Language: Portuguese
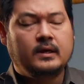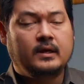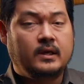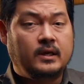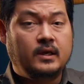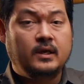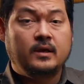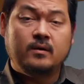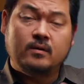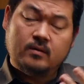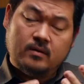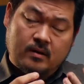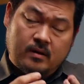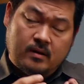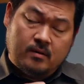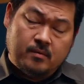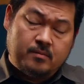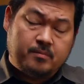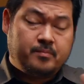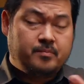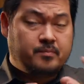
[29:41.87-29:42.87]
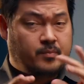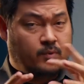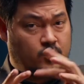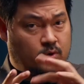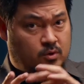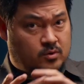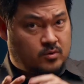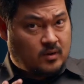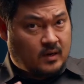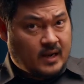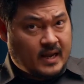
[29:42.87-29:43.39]
E por
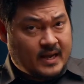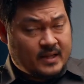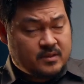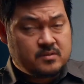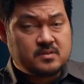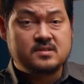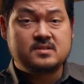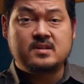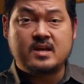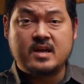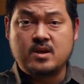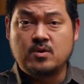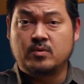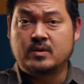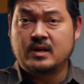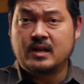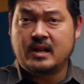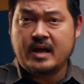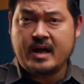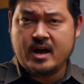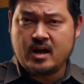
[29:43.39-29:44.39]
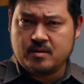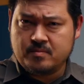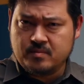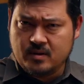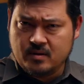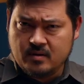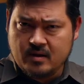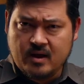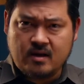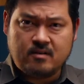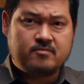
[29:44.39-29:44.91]
outro lado, sem o Guilherme,
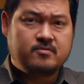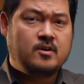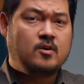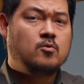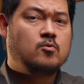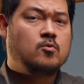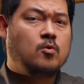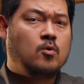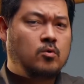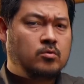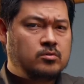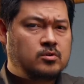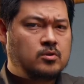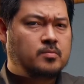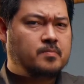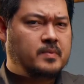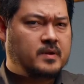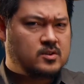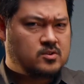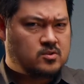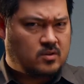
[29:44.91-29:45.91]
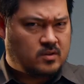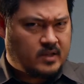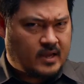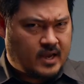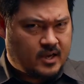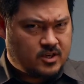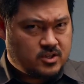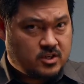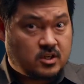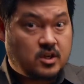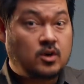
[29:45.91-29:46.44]
havia um outro
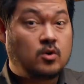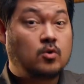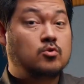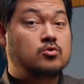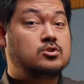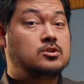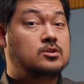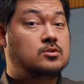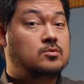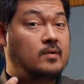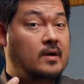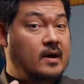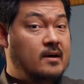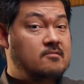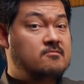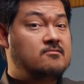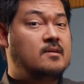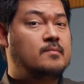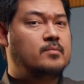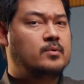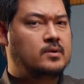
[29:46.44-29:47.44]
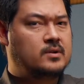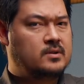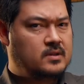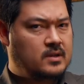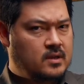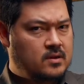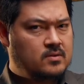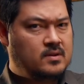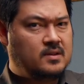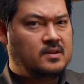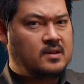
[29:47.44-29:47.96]
personagem que continuava
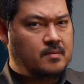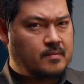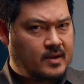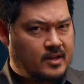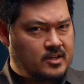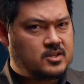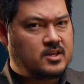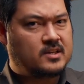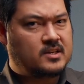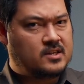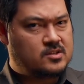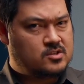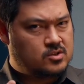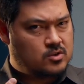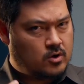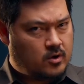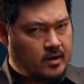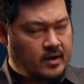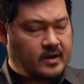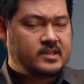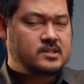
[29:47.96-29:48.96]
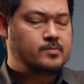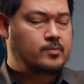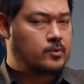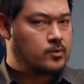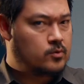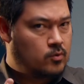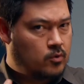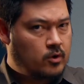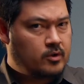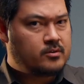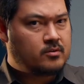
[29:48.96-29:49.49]
abordando a temática das drogas por
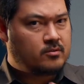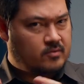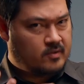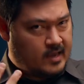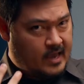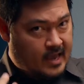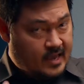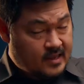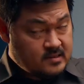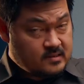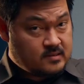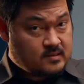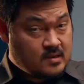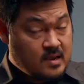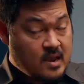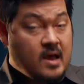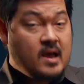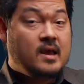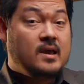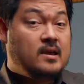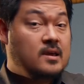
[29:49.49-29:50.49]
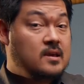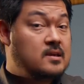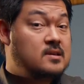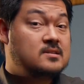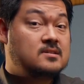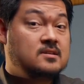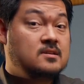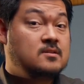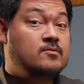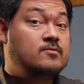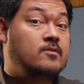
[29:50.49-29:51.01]
um outro viés e que
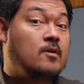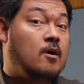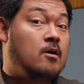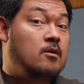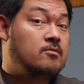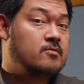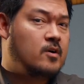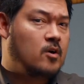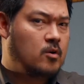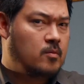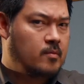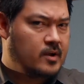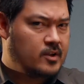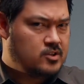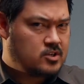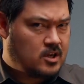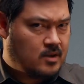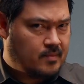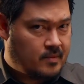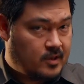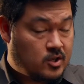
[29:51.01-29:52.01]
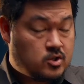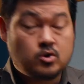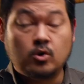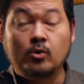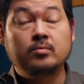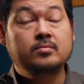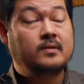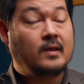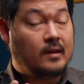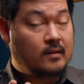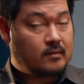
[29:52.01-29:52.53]
se envolve romanticamente ou
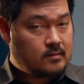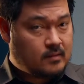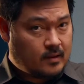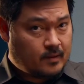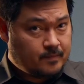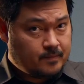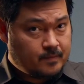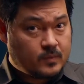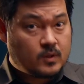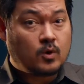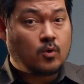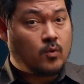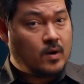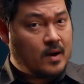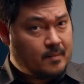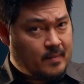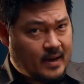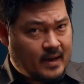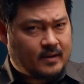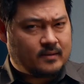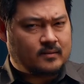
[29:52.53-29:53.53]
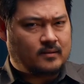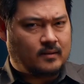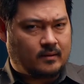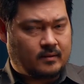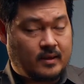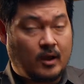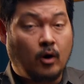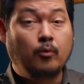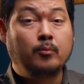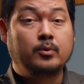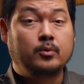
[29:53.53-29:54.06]
tenta com a Marta,
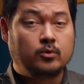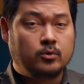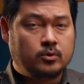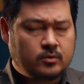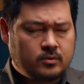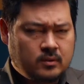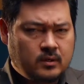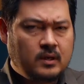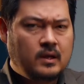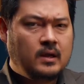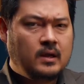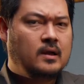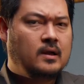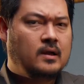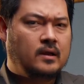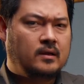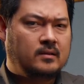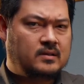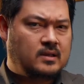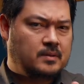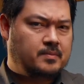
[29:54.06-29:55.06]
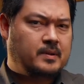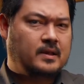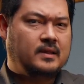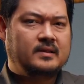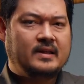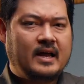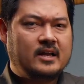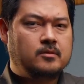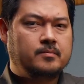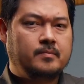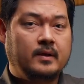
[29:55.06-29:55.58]
que é o Bruno,
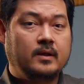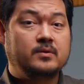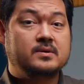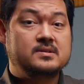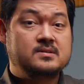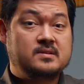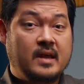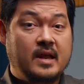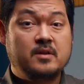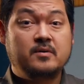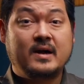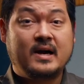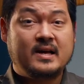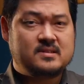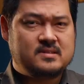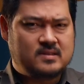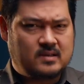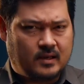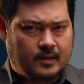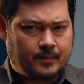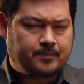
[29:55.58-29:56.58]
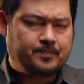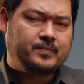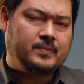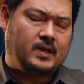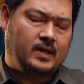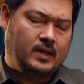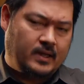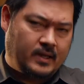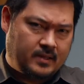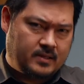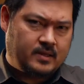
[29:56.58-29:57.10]
interpretado pelo Estênio Garcia.
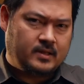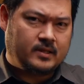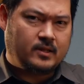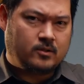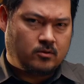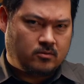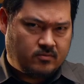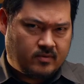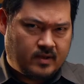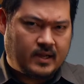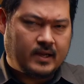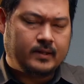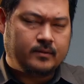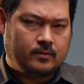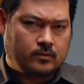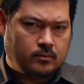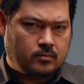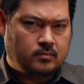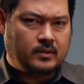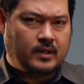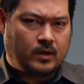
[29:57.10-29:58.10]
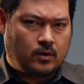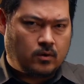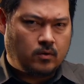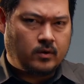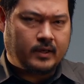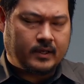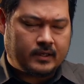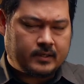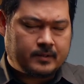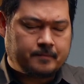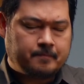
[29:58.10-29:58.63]
Ele entra na novela no
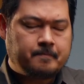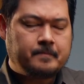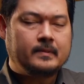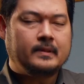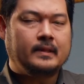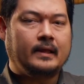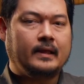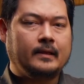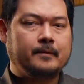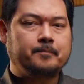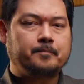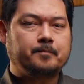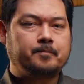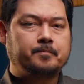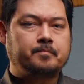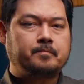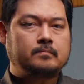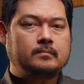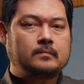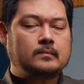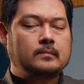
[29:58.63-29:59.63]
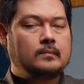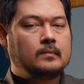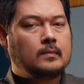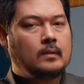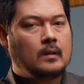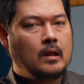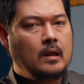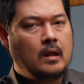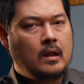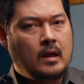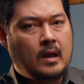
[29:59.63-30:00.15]
decorrer. Né?
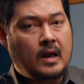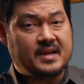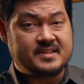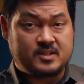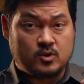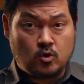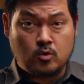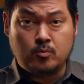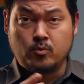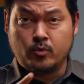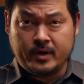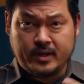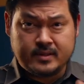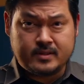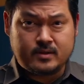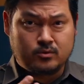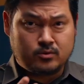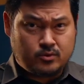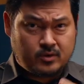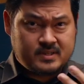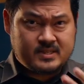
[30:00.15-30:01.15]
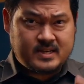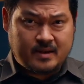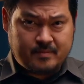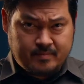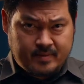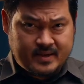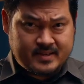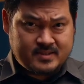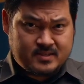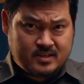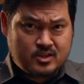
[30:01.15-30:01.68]
Assim como entram dois
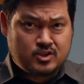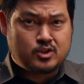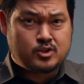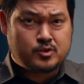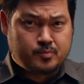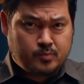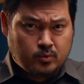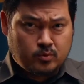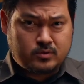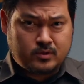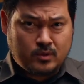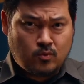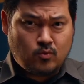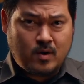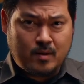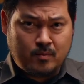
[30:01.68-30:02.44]
rapazes que disputam o